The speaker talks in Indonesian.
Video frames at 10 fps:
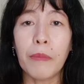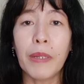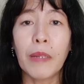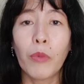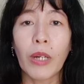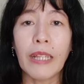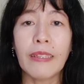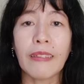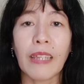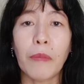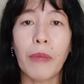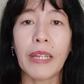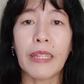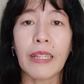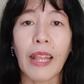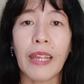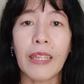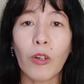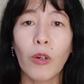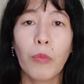menemukan jasad Mike yang telah
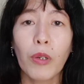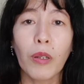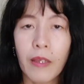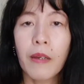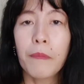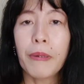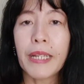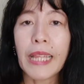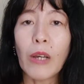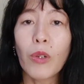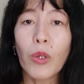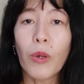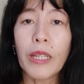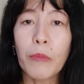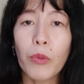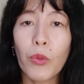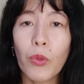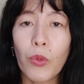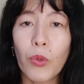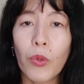ia kubur pada tahun 2000
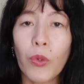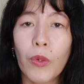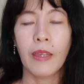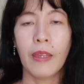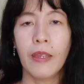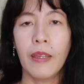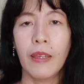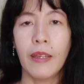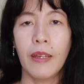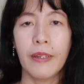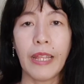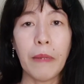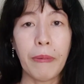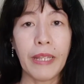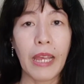dulu. Dan pada